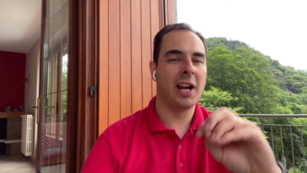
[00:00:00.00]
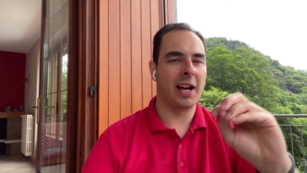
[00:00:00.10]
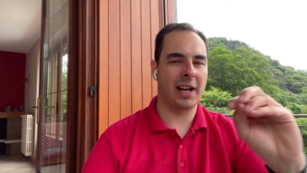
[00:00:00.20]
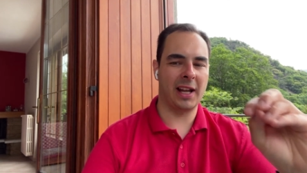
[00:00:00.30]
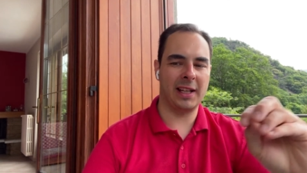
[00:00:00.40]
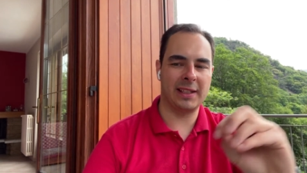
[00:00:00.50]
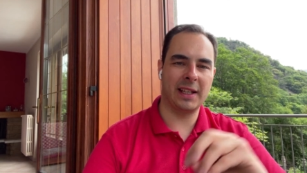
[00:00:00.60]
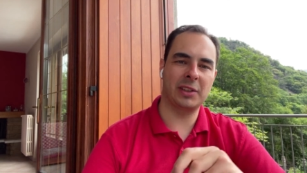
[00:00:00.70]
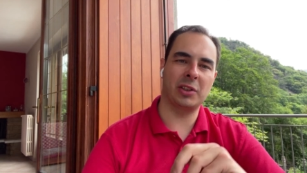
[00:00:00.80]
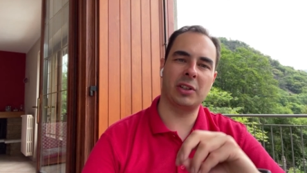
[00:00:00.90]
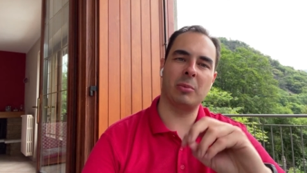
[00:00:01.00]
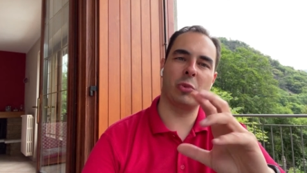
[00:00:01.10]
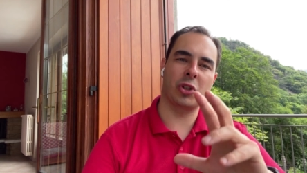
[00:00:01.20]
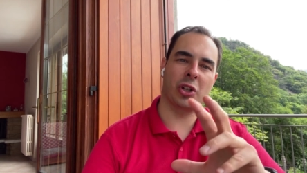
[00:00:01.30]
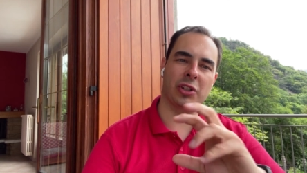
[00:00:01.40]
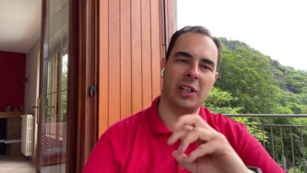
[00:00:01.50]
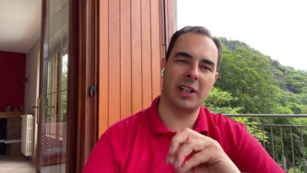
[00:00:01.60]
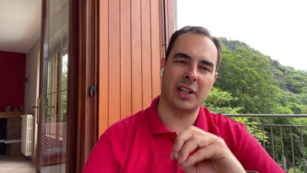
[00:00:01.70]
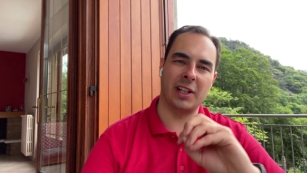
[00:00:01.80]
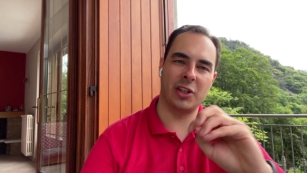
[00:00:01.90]
realizzato dal Museo
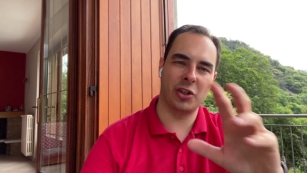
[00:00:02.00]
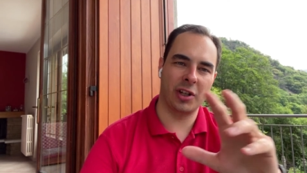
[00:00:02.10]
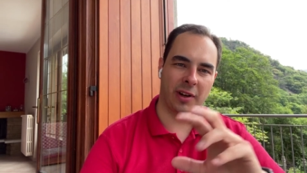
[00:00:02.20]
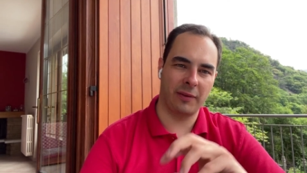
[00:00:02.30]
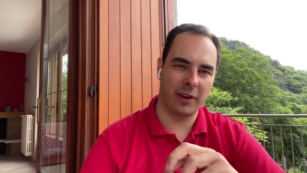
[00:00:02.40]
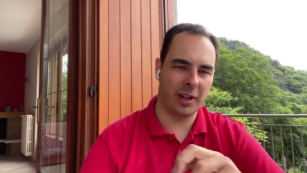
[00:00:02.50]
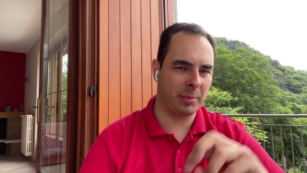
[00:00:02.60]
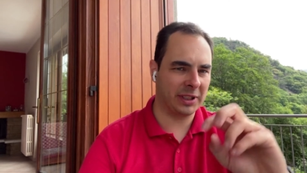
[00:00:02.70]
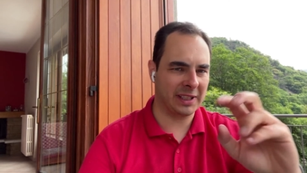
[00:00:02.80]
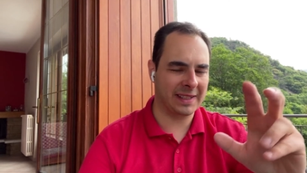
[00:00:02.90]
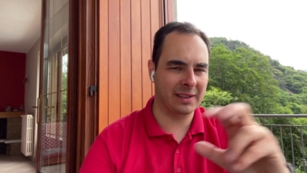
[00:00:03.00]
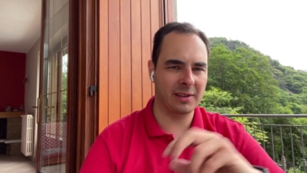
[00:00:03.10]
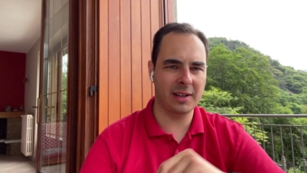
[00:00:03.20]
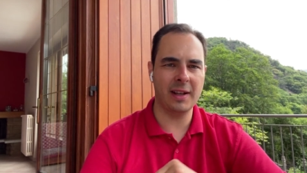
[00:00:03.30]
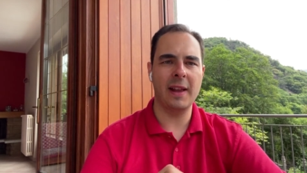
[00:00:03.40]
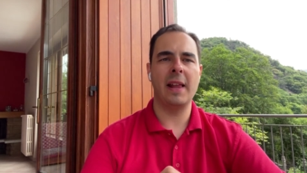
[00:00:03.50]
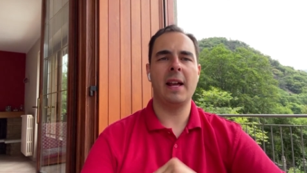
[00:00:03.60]
delle Religioni Raffaele Petazzoni?